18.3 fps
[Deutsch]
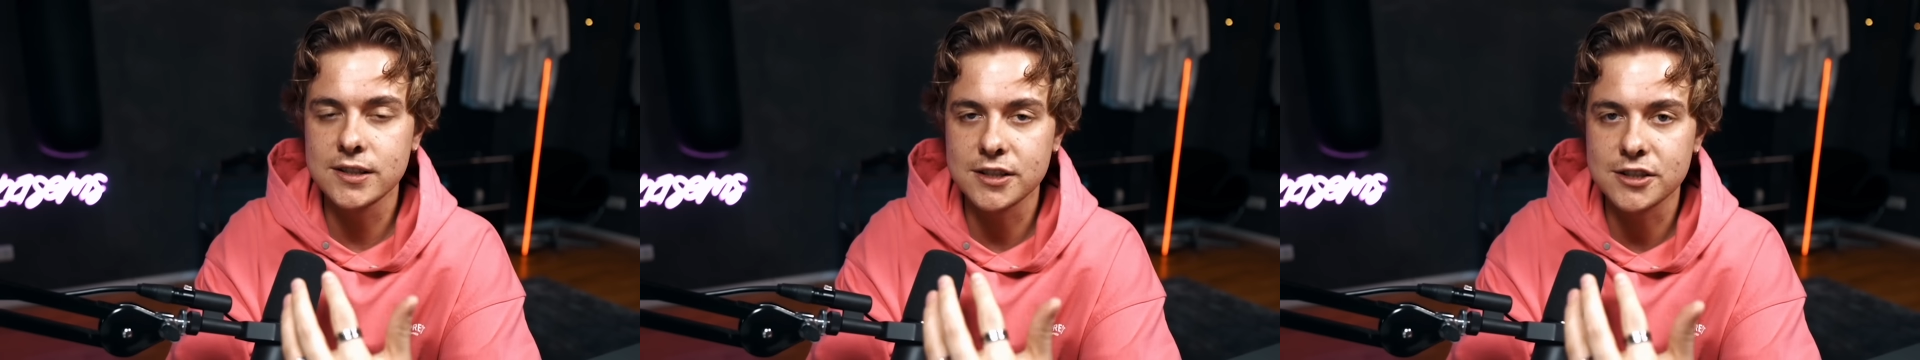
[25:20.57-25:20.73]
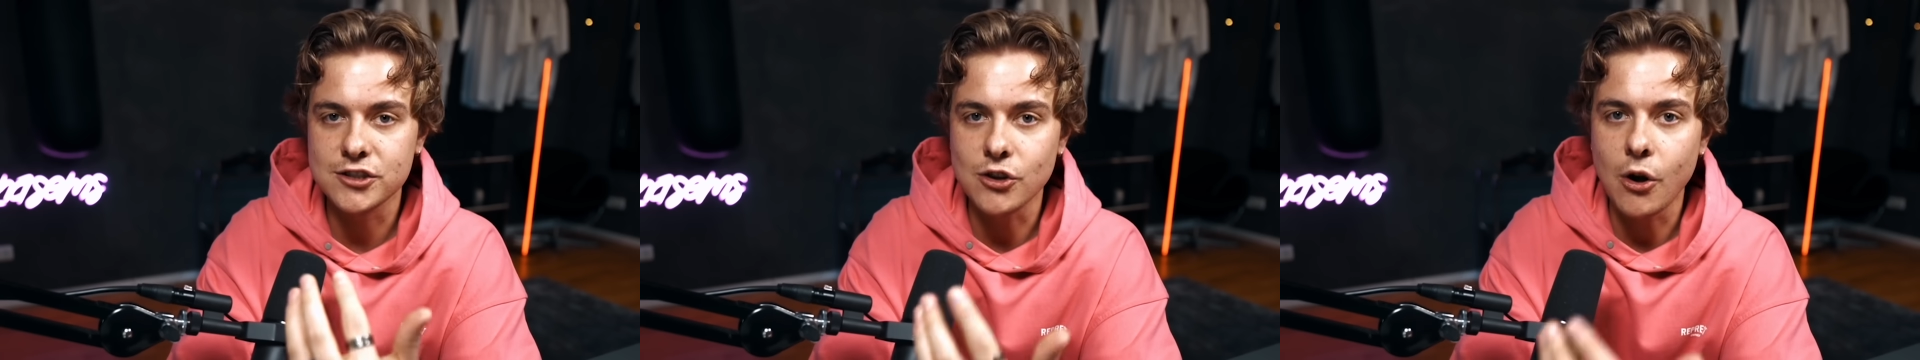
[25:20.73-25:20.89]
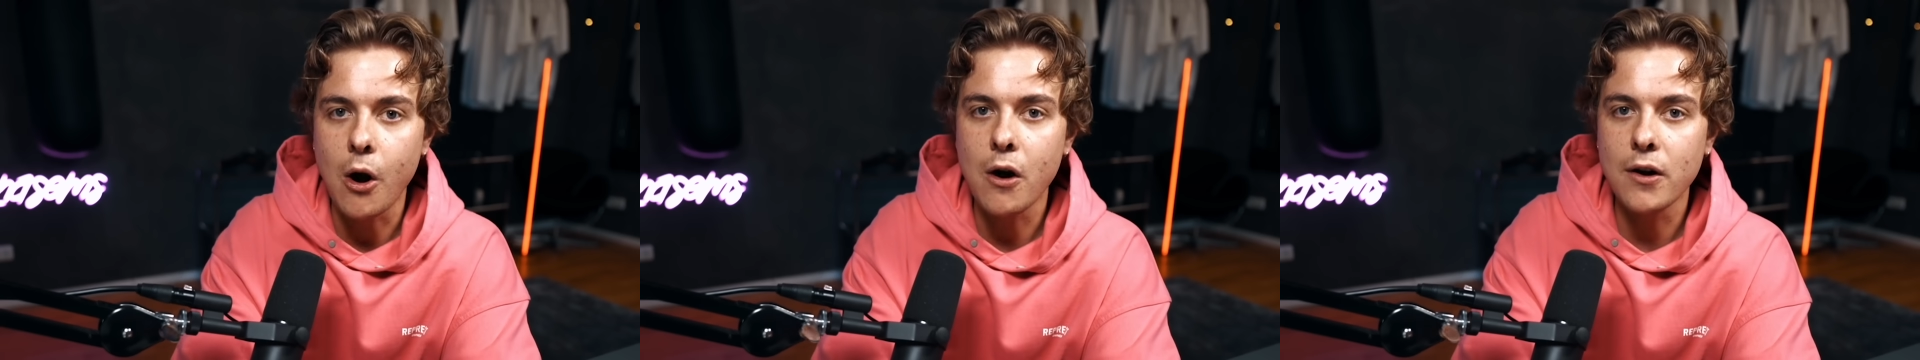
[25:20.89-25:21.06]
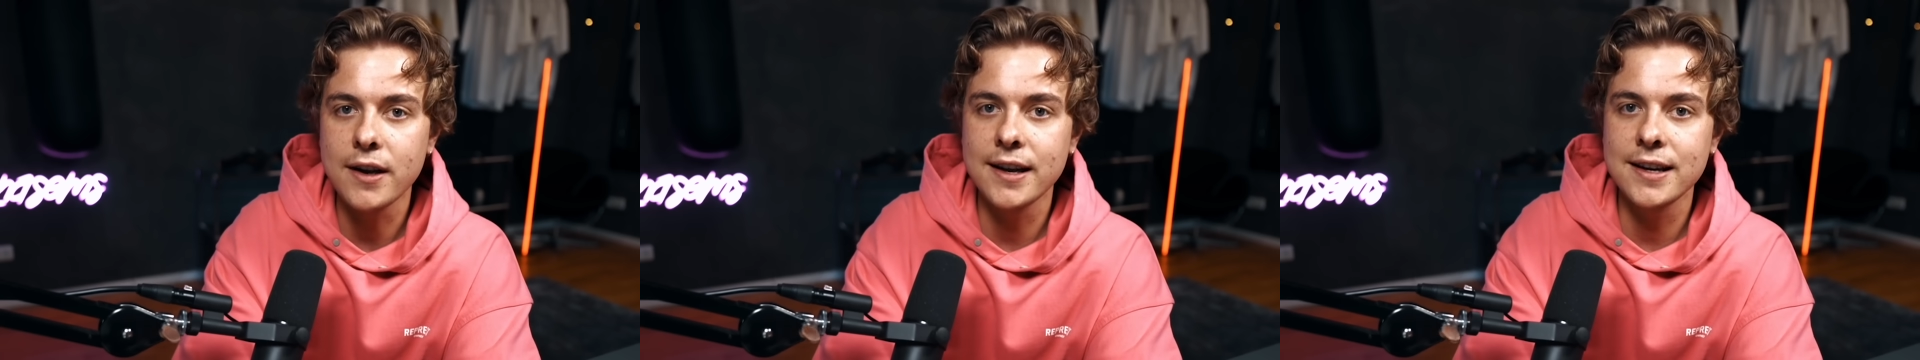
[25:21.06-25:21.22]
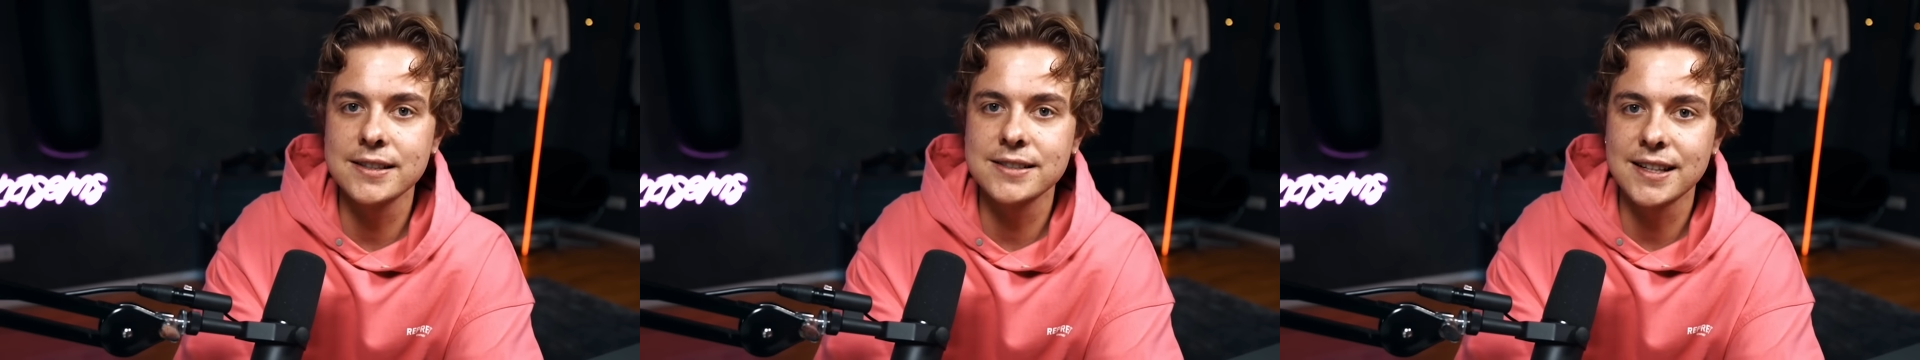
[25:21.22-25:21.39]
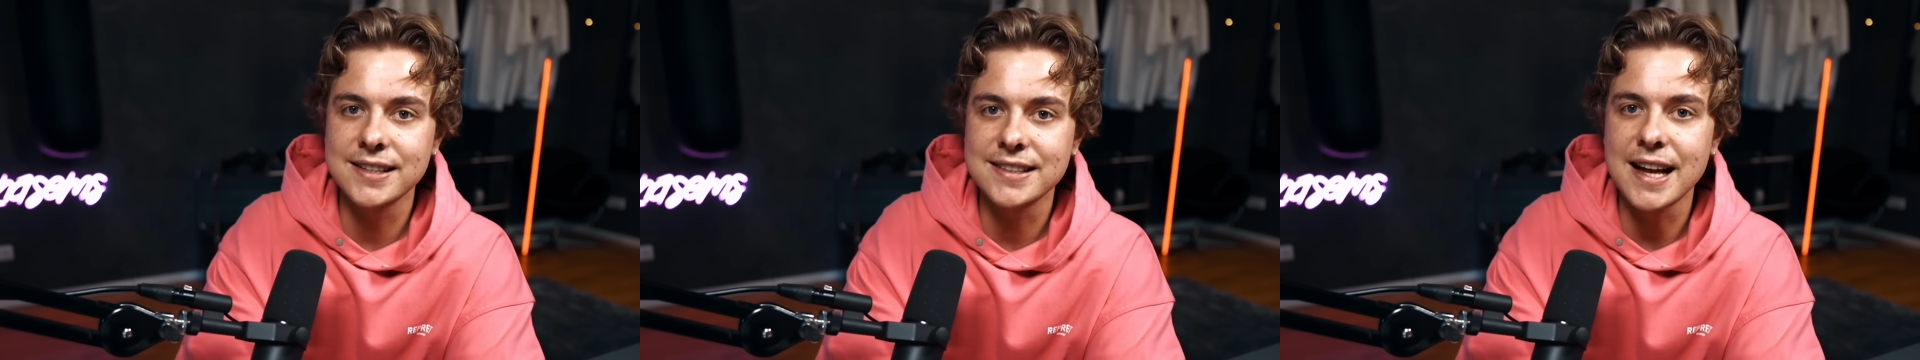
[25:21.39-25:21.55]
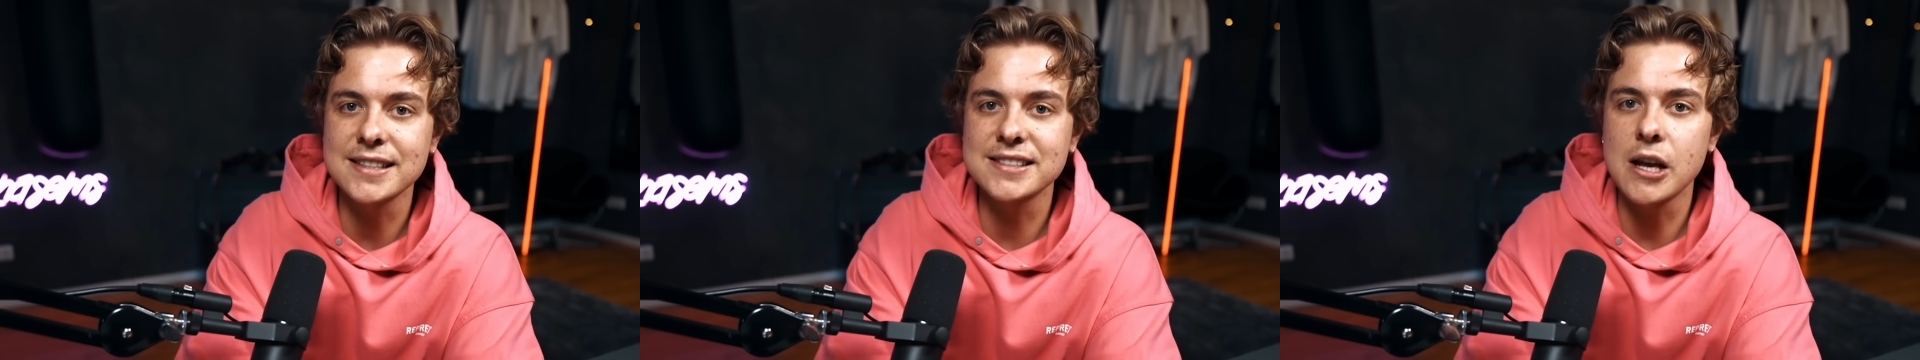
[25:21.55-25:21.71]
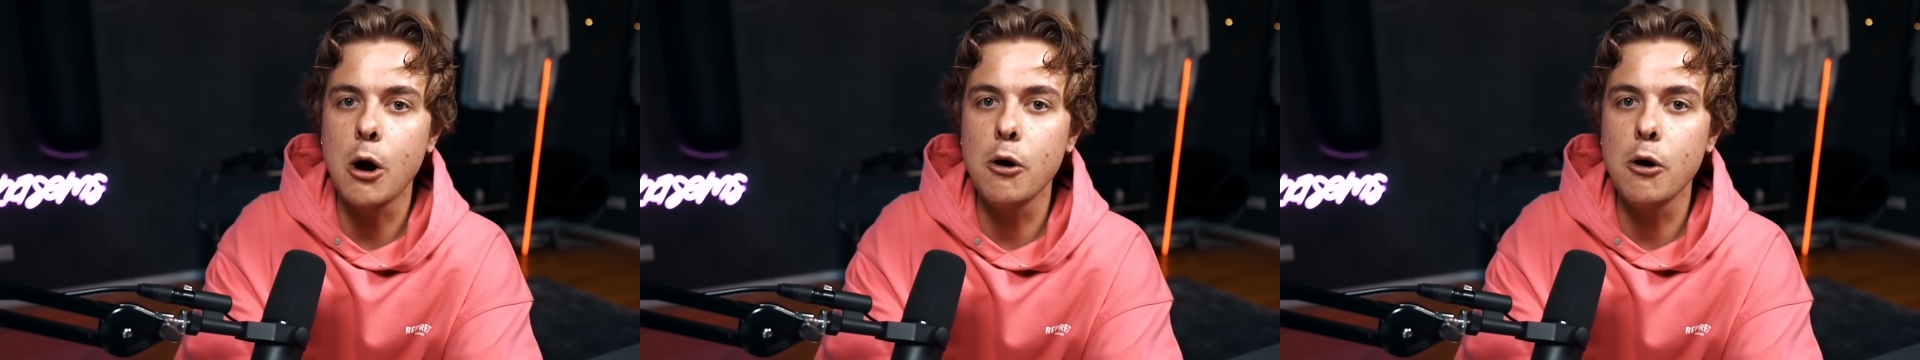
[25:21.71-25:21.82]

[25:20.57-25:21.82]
dieses Stalking, sich das